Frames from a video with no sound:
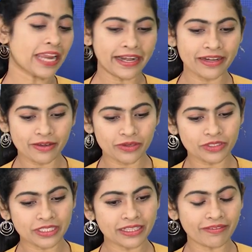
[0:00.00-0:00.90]
అండ్
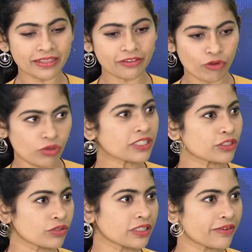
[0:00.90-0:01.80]
వచ్చిన తర్వాత ఫోన్
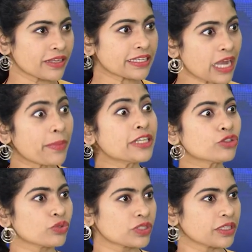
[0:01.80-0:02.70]
తీసుకున్న తర్వాత కమెంట్స్
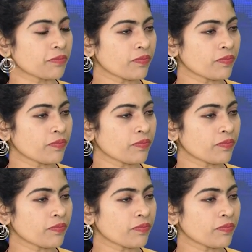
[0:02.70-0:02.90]
చూసి